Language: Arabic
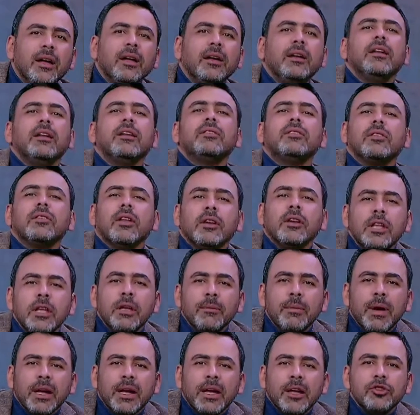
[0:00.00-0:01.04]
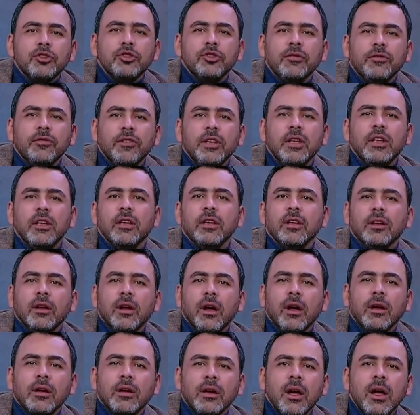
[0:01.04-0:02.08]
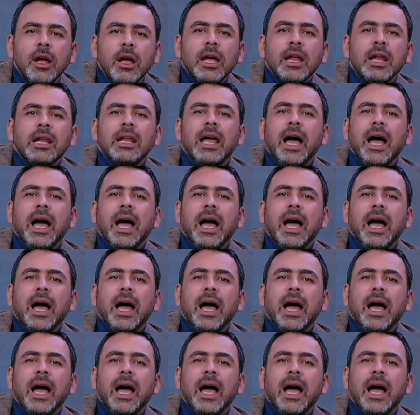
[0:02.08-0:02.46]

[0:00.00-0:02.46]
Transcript: ان الطريق ما كانش فيه انارة